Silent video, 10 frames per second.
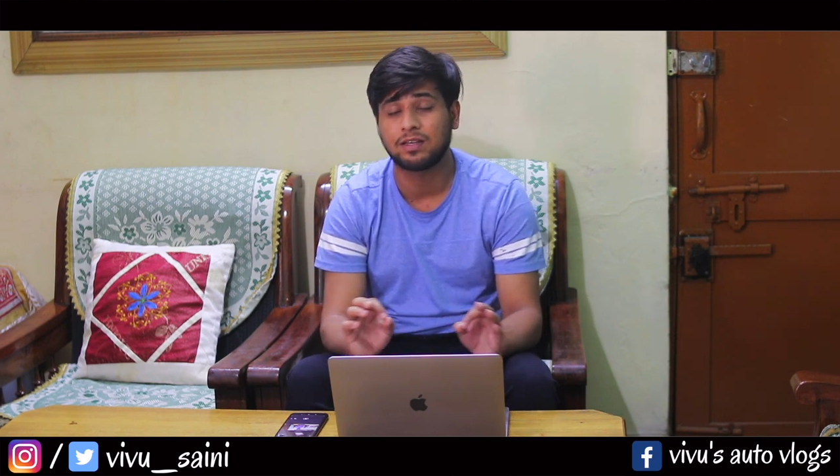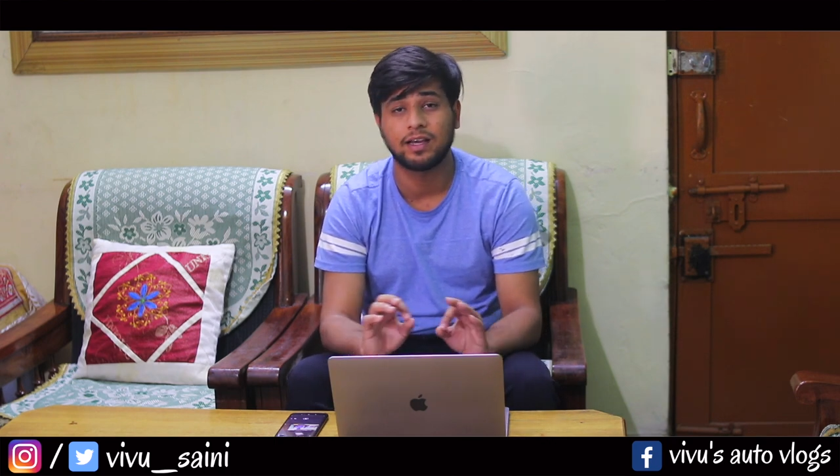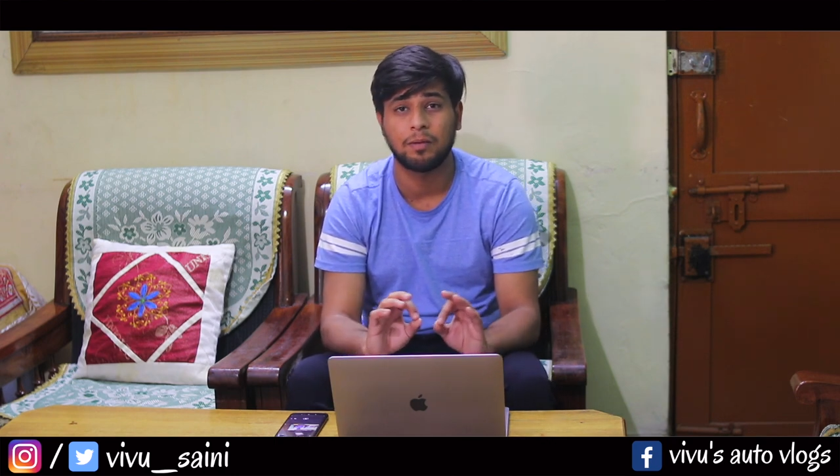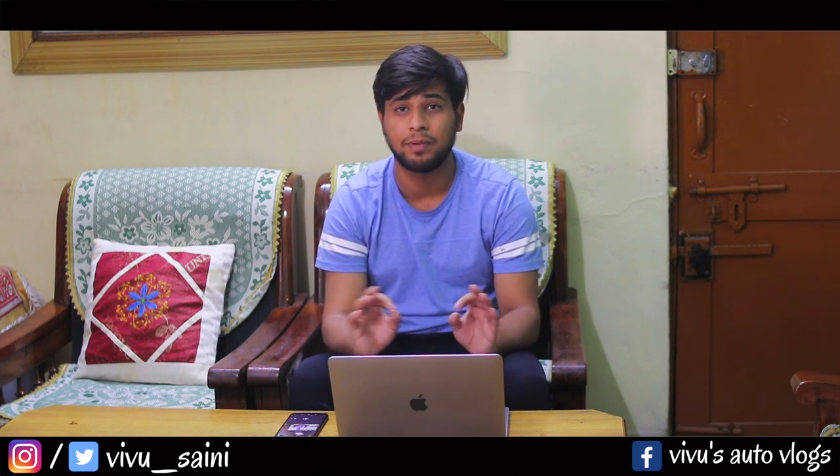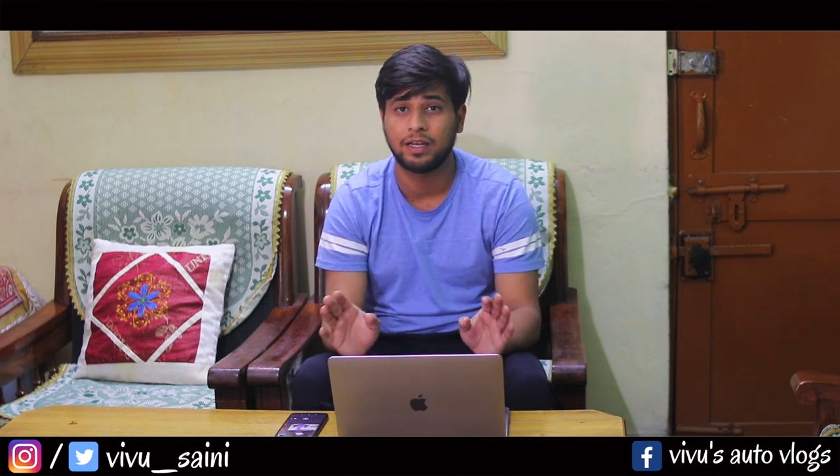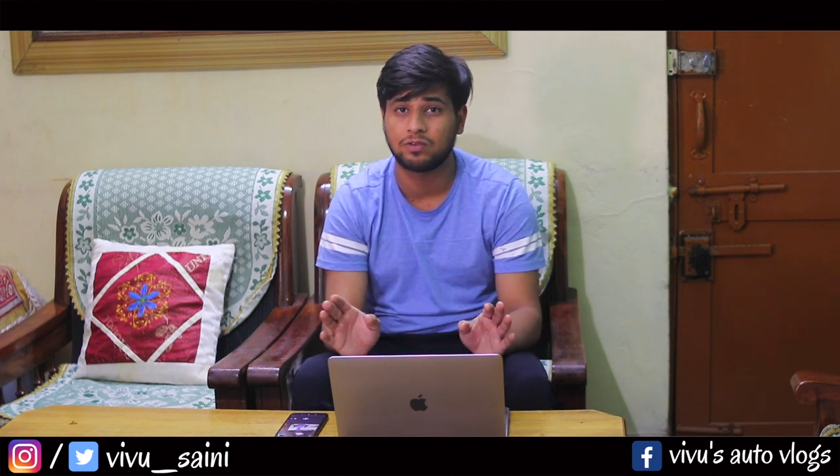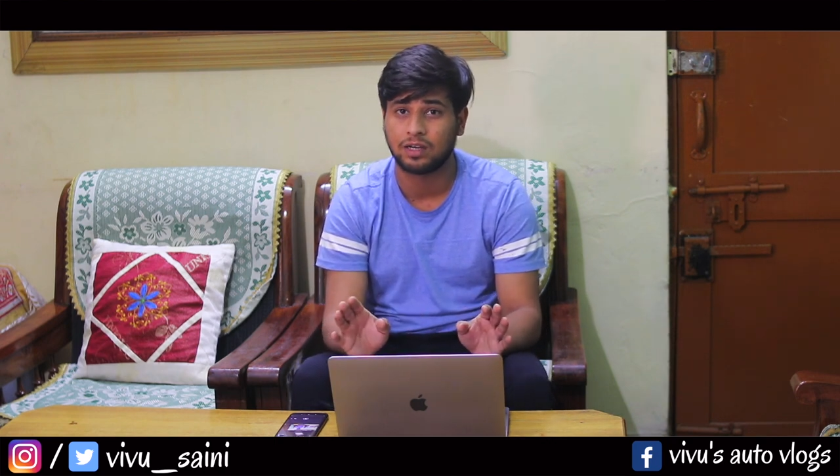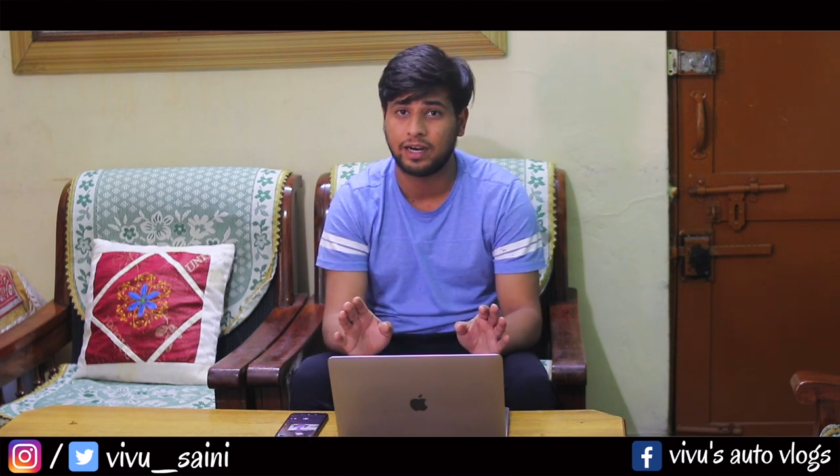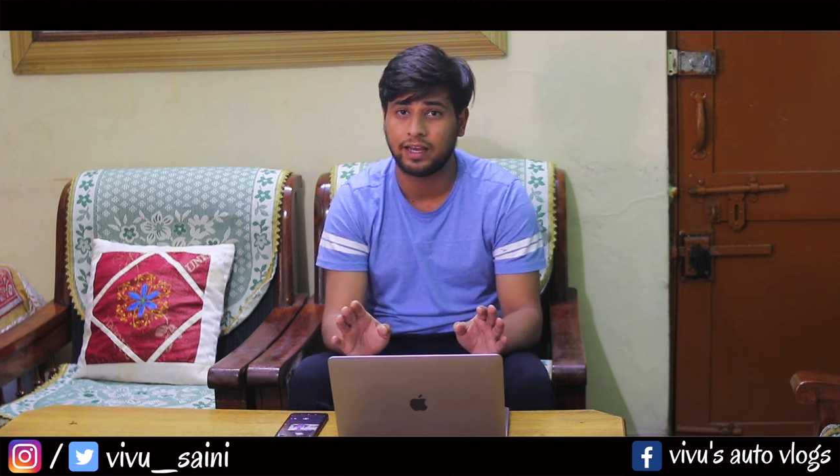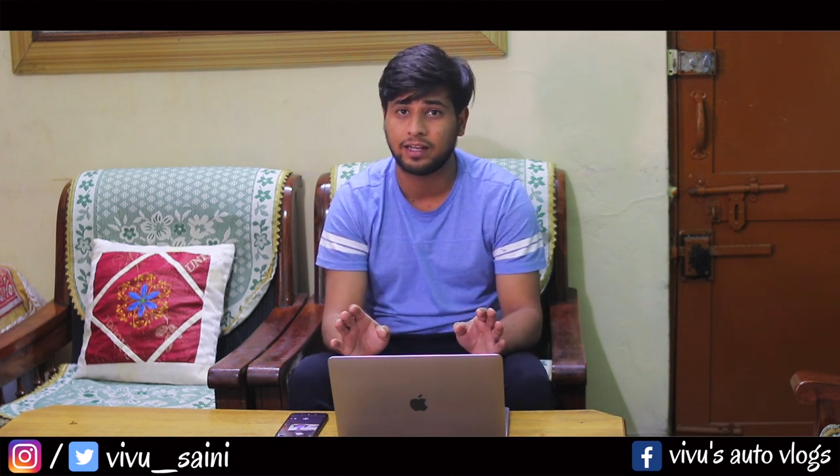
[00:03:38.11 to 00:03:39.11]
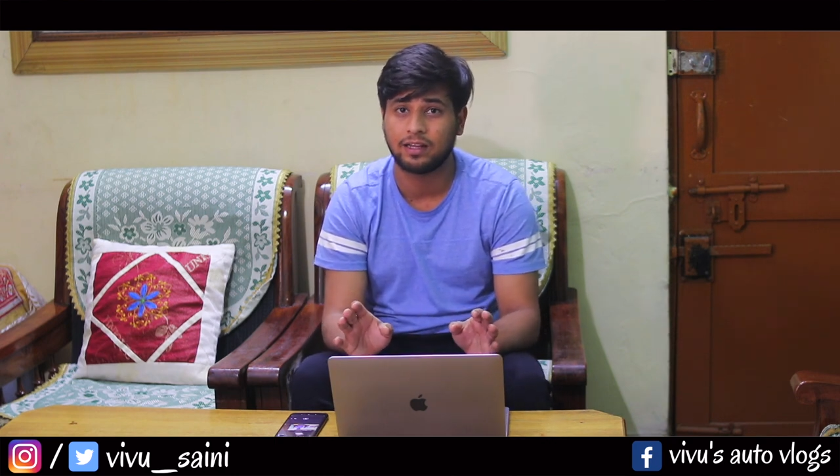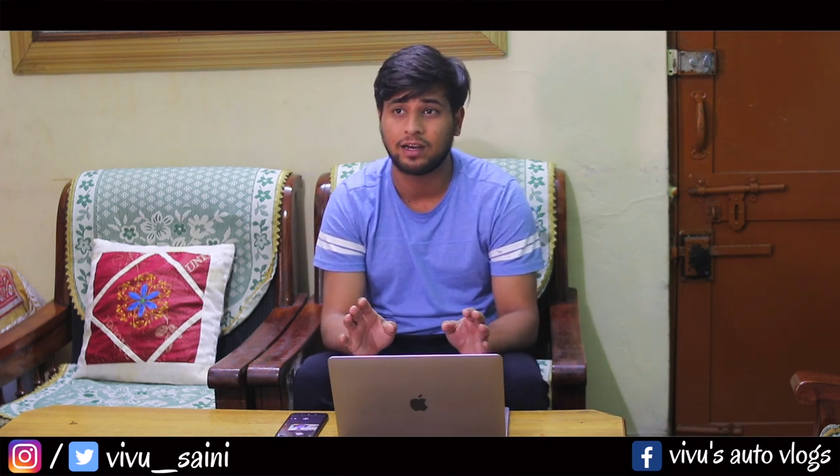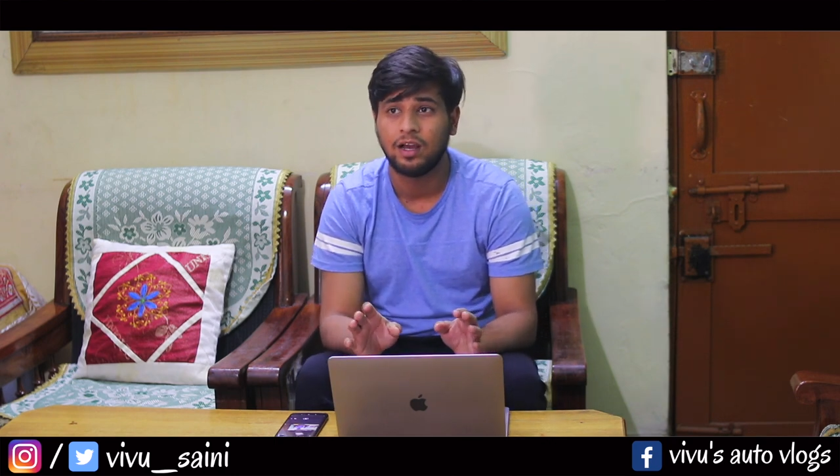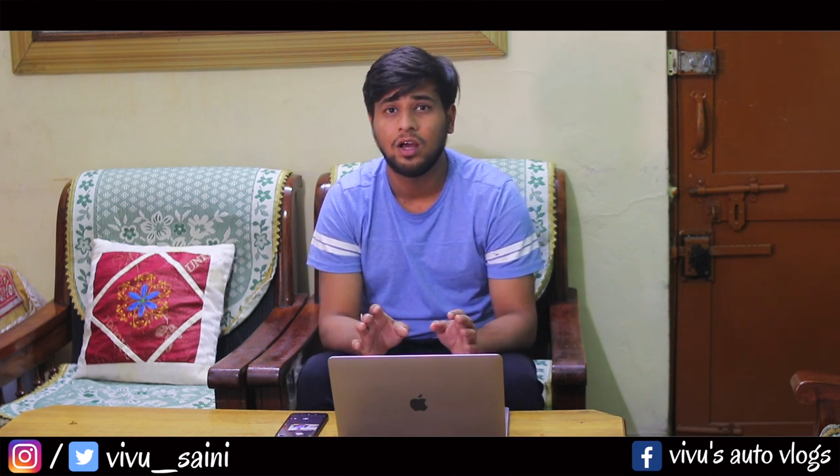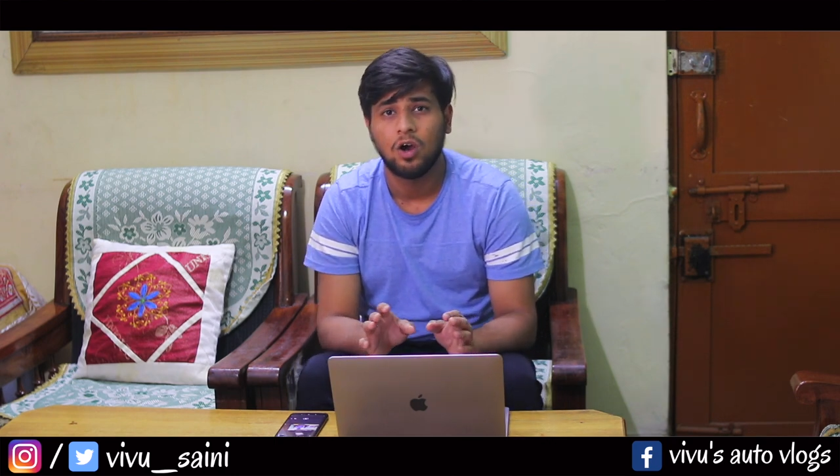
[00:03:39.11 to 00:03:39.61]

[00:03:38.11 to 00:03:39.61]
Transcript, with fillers: की कमी नहीं है उस गाड़ी के अंदर